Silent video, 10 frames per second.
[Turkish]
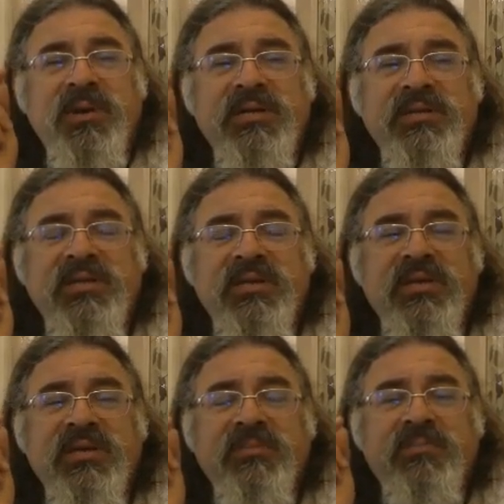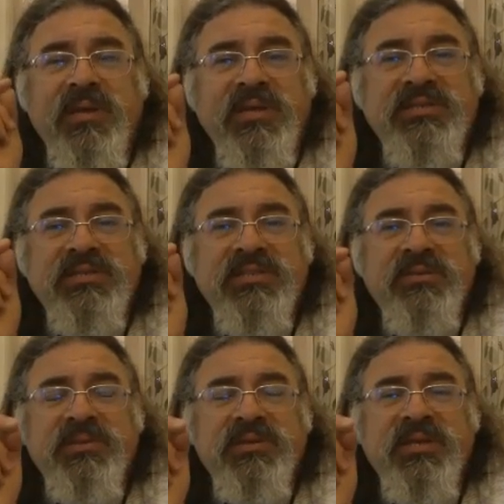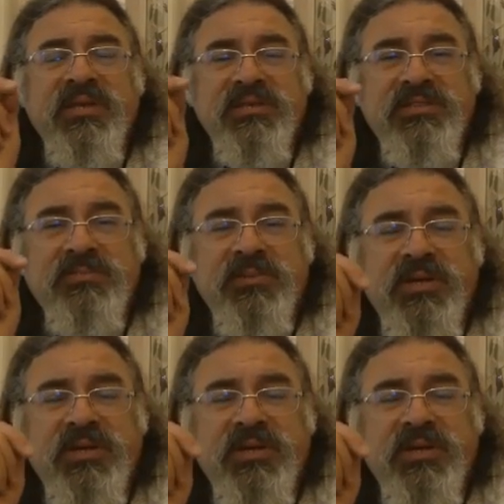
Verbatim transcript: Bakın penisin dibindeki asıcı